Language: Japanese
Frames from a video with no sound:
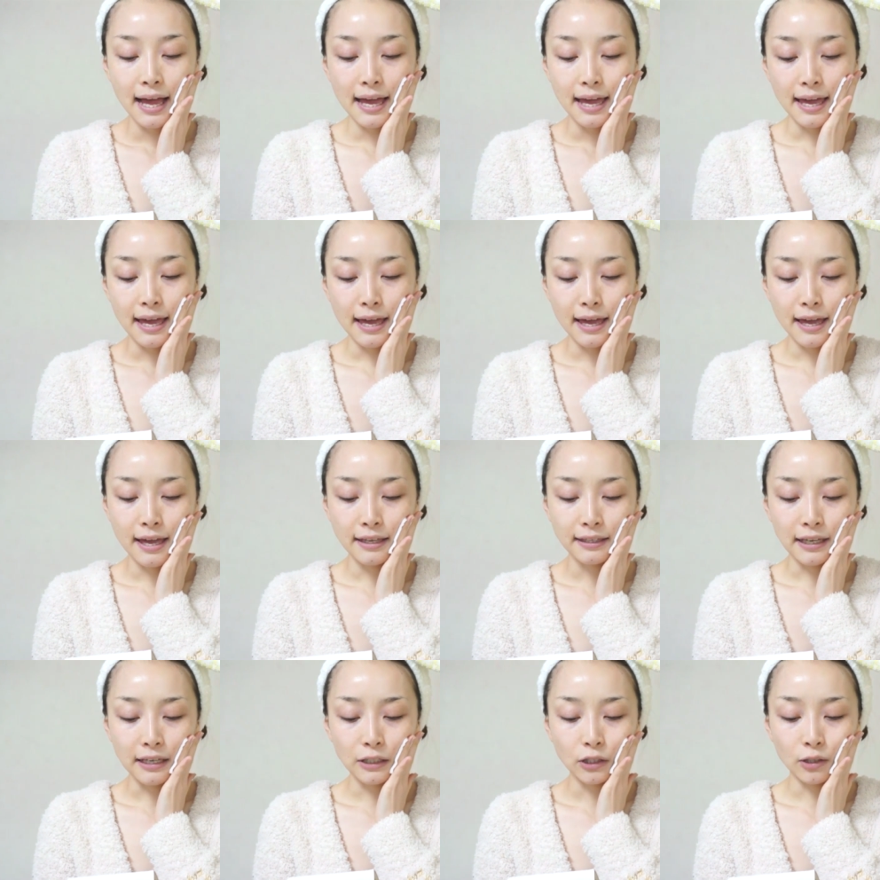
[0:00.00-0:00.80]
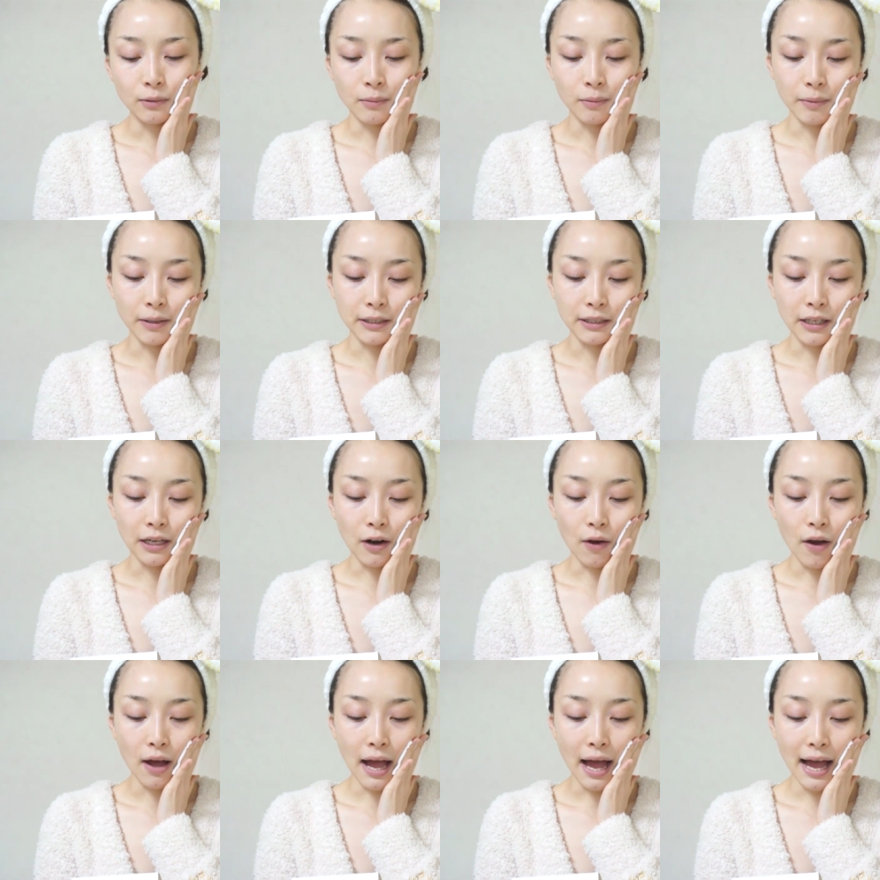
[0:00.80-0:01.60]
えー、なんて呼べばいいんだ
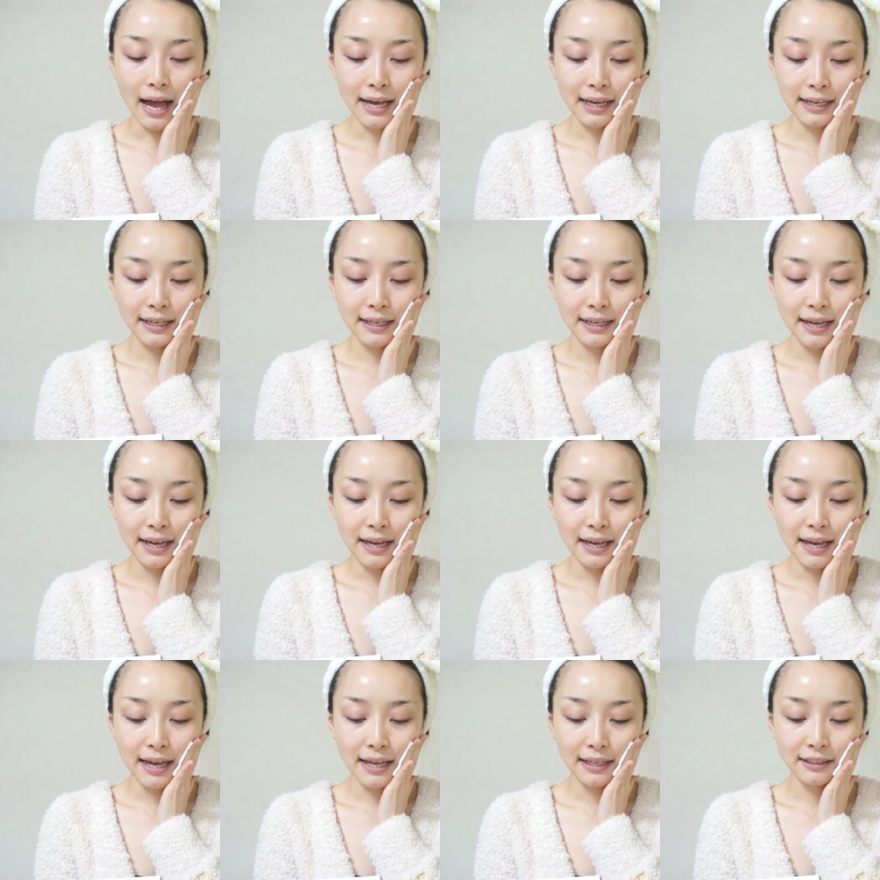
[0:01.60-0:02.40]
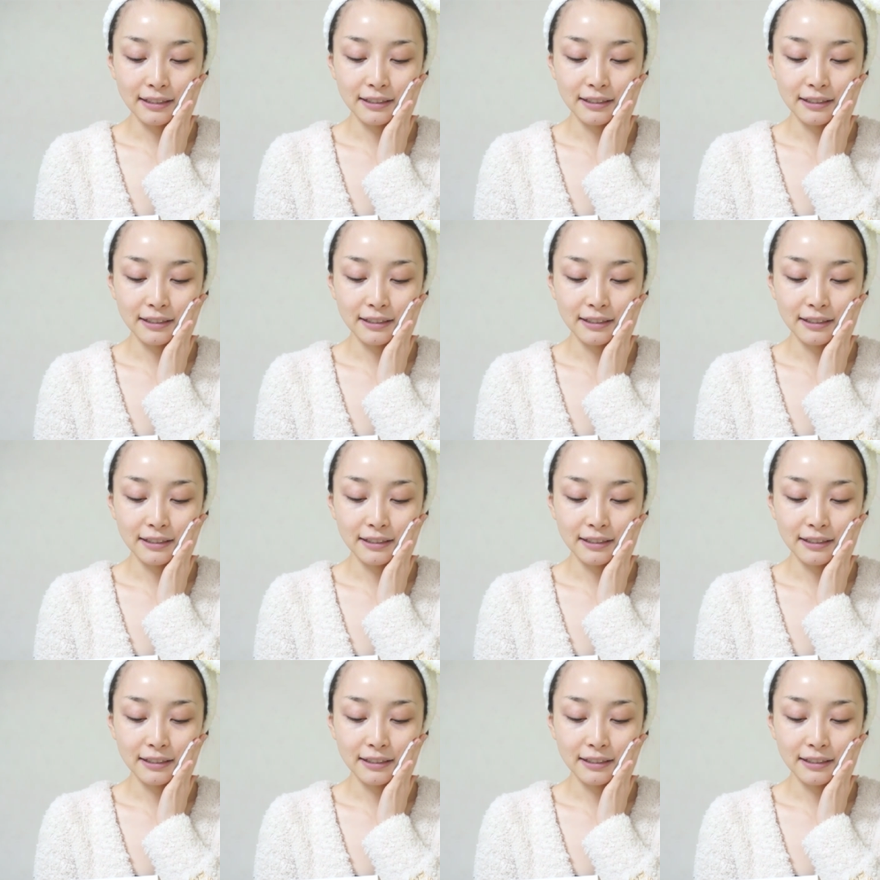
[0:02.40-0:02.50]
ろう NIR08103